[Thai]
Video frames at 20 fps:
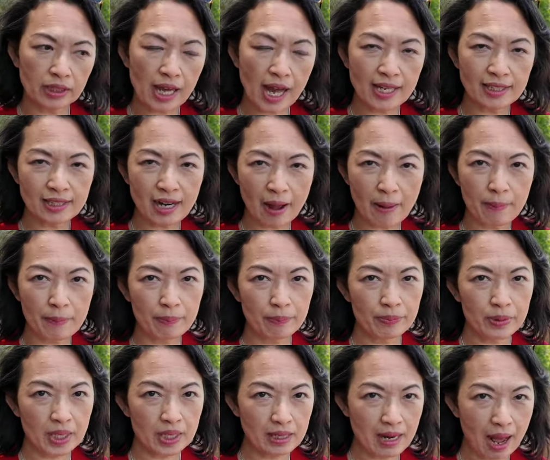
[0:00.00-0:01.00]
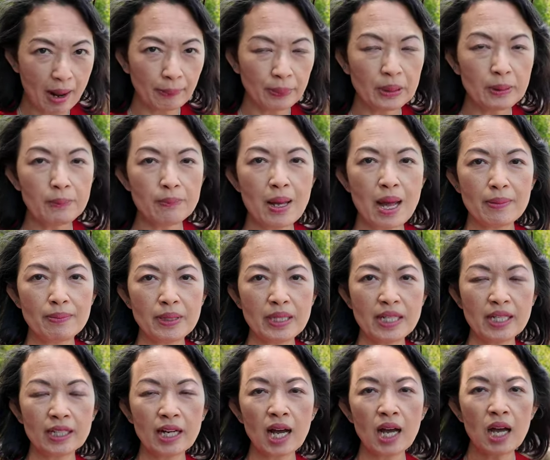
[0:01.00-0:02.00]
การทำล้างพิษแบบนี้
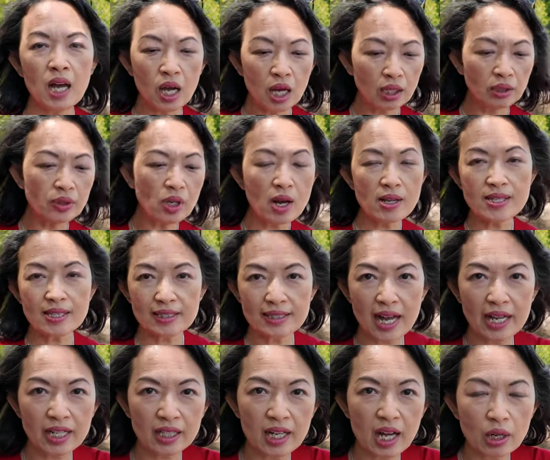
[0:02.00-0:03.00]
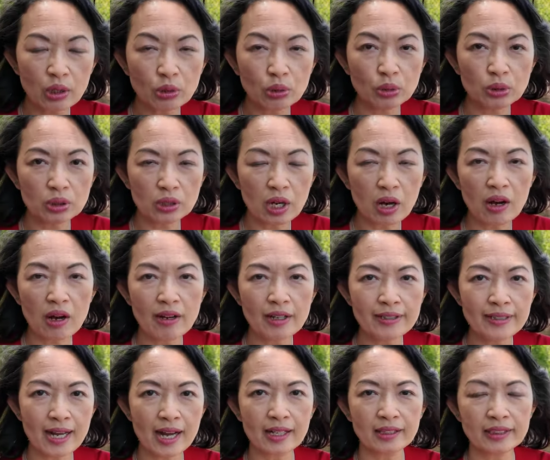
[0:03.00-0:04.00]
นะคะ นอกจากนั้นนะคะคุณก็
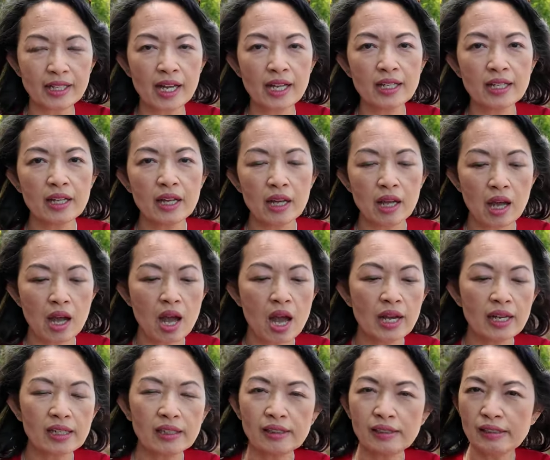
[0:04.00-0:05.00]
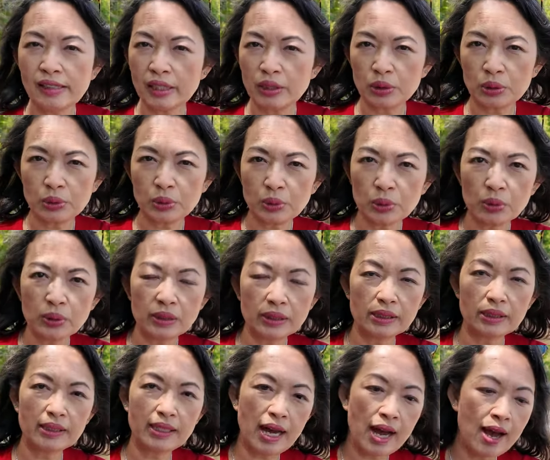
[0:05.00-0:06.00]
ยังได้เรียนรู้
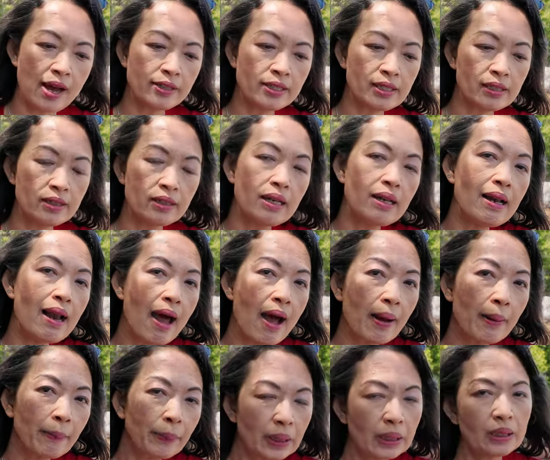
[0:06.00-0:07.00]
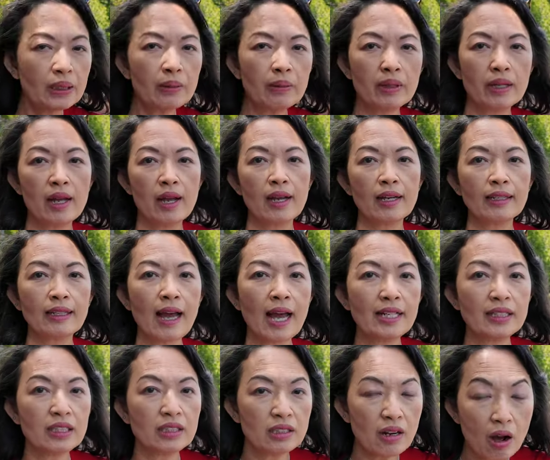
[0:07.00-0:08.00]
การล้างพิษ กา
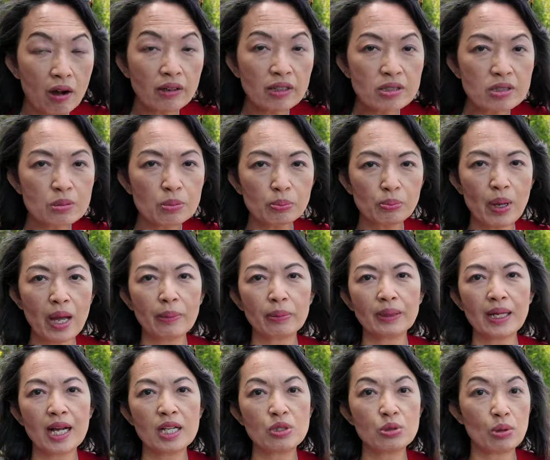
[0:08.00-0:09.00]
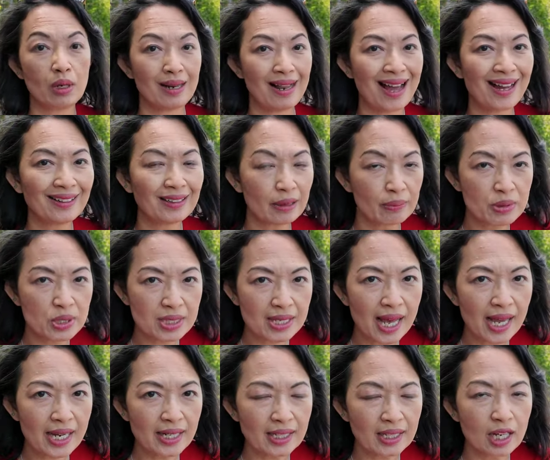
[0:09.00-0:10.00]
รดีท็อกซ์แบบการส่วนล้างลำ
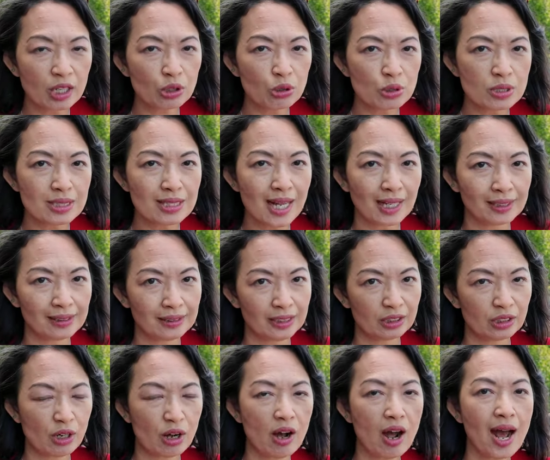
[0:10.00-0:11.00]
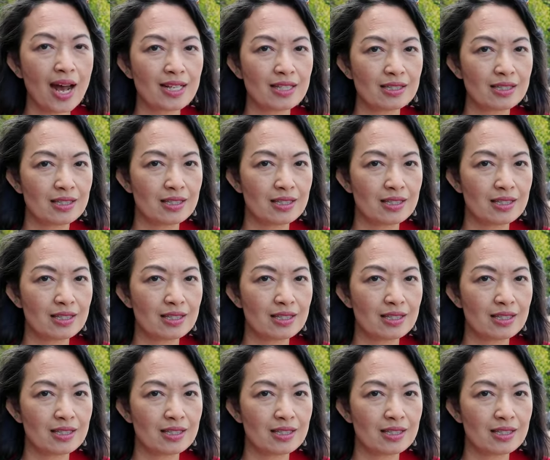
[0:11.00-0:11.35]
ไส้นะคะโคชนาทลีก็อ